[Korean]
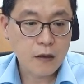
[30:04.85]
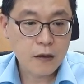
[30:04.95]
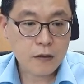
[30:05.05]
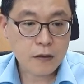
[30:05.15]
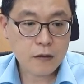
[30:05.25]

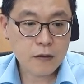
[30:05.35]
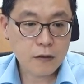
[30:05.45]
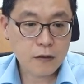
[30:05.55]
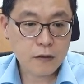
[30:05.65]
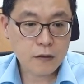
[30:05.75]
어떤,
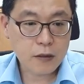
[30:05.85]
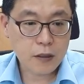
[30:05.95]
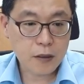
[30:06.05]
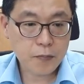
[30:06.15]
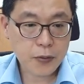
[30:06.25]

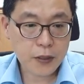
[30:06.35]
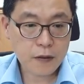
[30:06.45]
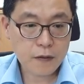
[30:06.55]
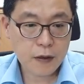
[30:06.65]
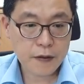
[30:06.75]
이제
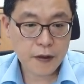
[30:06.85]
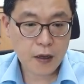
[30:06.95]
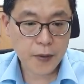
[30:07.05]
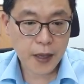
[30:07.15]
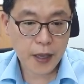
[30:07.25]
프린트를 한
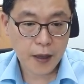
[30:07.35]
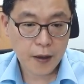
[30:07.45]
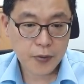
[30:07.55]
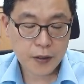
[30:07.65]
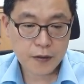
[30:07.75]
다음에,
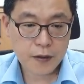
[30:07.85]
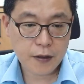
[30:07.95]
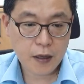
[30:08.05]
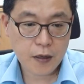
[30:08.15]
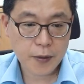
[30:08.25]
프린트를 한
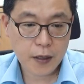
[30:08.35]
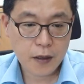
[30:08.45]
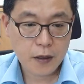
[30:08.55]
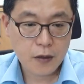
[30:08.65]
다음에,